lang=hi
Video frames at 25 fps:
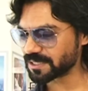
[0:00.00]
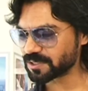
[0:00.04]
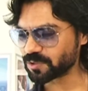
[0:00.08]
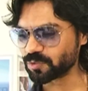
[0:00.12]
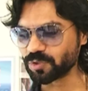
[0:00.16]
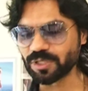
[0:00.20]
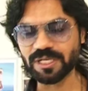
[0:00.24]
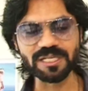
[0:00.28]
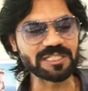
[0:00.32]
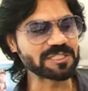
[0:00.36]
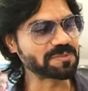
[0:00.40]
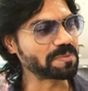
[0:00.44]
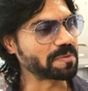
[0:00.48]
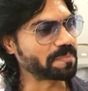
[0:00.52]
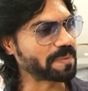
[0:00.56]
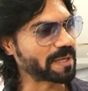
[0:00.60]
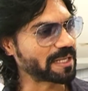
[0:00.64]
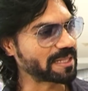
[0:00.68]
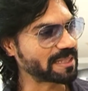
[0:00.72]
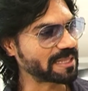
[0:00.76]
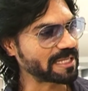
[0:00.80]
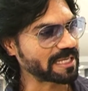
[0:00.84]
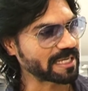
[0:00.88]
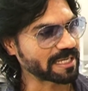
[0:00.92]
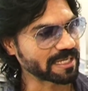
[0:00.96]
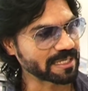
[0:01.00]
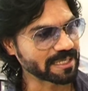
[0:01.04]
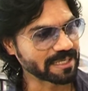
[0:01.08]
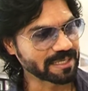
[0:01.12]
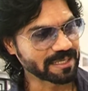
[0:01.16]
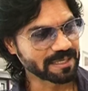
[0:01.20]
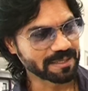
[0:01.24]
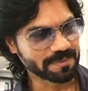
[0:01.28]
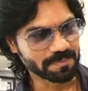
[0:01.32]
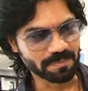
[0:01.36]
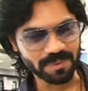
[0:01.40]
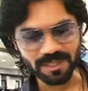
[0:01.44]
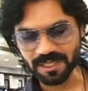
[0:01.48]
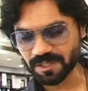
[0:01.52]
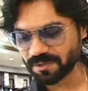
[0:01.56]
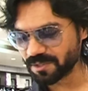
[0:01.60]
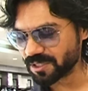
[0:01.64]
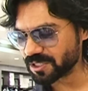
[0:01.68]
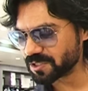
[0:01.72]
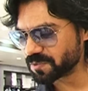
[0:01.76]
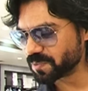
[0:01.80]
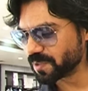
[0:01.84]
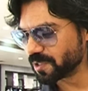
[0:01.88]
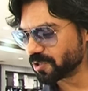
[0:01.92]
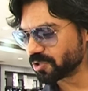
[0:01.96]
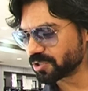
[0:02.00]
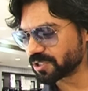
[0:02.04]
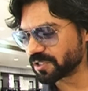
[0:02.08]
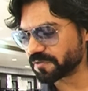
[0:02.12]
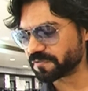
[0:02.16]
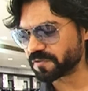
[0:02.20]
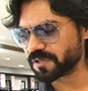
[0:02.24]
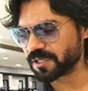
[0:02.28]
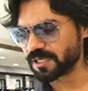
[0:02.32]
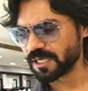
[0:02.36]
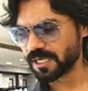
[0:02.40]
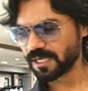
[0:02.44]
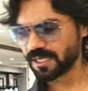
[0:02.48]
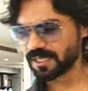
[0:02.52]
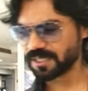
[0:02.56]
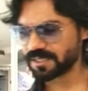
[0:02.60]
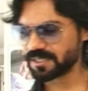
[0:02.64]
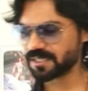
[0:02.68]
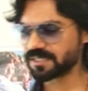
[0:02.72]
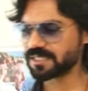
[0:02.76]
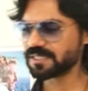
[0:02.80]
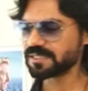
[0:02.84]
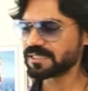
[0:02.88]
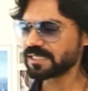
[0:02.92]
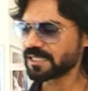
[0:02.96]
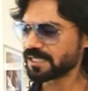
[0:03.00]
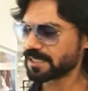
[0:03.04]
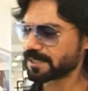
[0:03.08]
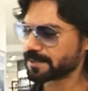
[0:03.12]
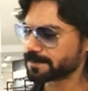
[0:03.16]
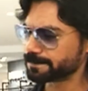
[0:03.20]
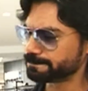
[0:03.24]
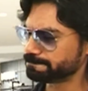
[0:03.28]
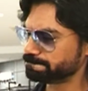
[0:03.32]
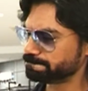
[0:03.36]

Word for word: ये शूटिंग्स में पहनते हैं बट दिस विल लुक डिफरेंट दिस इज़ अ